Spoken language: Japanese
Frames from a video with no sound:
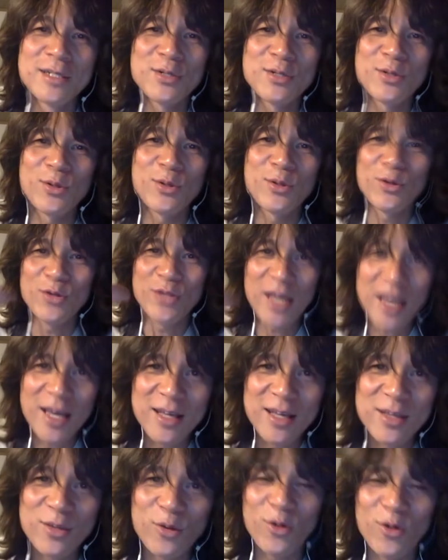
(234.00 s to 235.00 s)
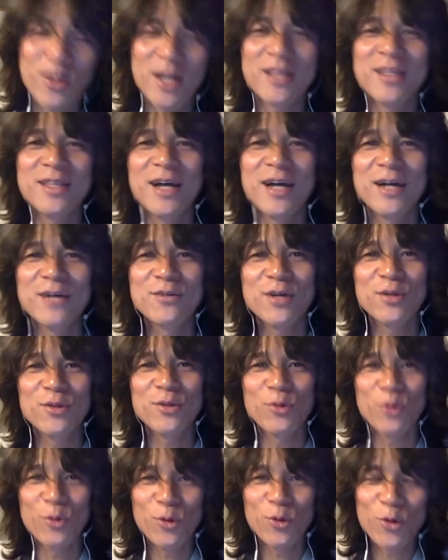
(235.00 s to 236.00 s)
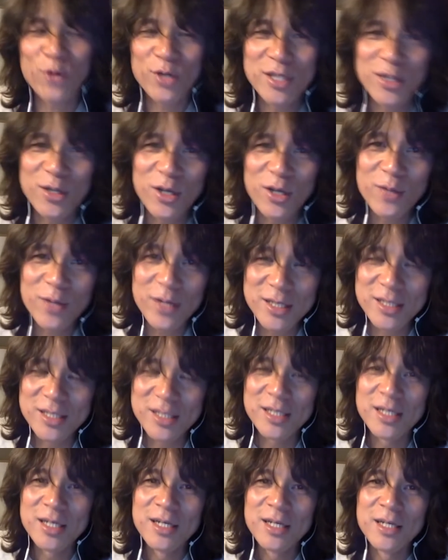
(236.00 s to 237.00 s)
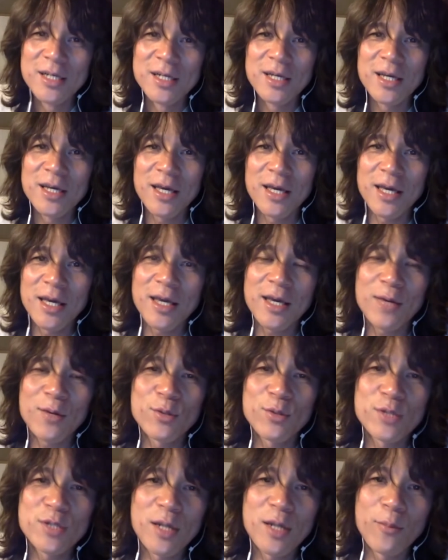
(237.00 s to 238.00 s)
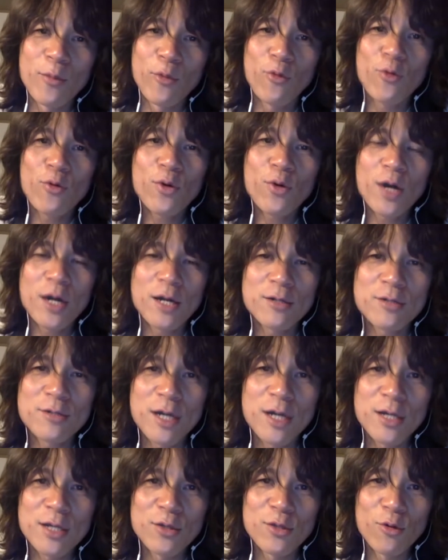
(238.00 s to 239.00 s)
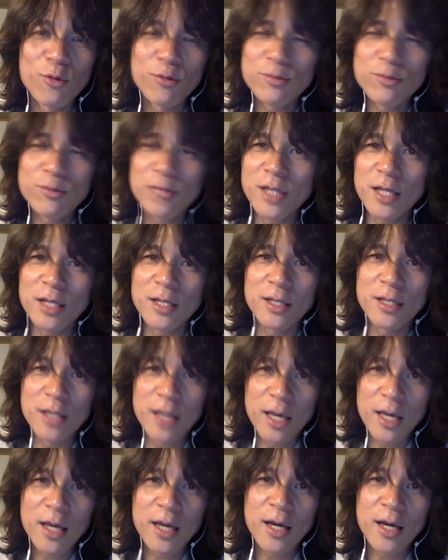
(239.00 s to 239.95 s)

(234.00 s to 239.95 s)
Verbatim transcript: これね、尖ったはるかのロゴを着ております。えー、こちら、ボーカルがノブさんね、